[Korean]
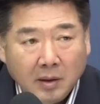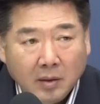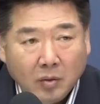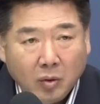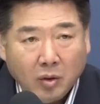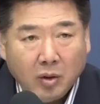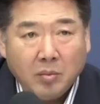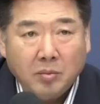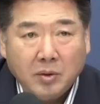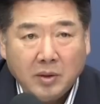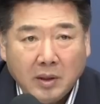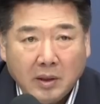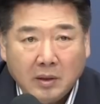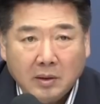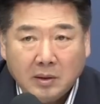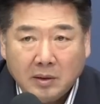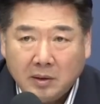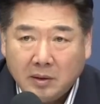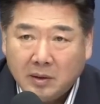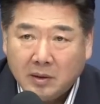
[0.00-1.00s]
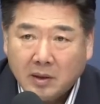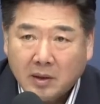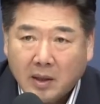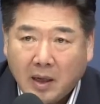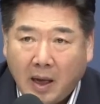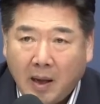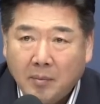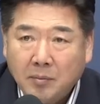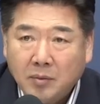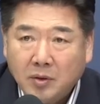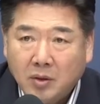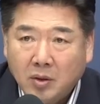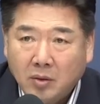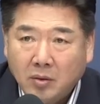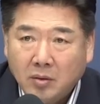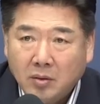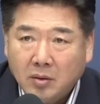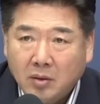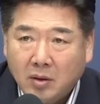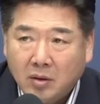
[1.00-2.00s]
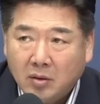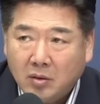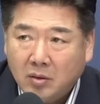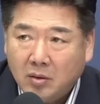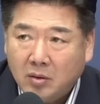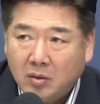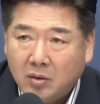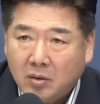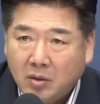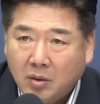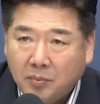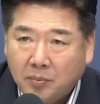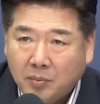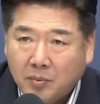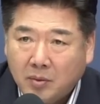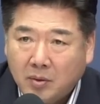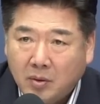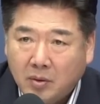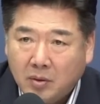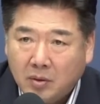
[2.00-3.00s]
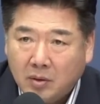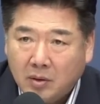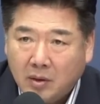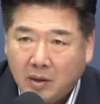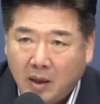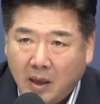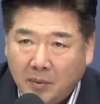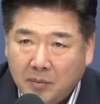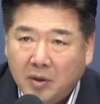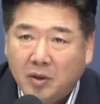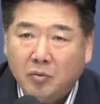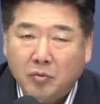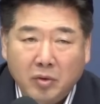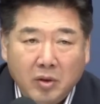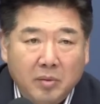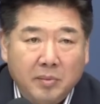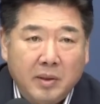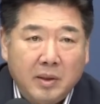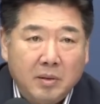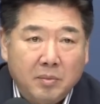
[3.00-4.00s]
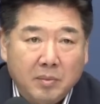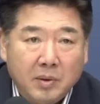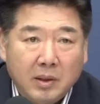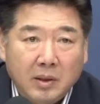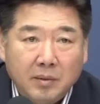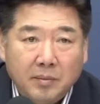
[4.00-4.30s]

통일 문제는 감성적으로 접 접근하면 위험해집니다.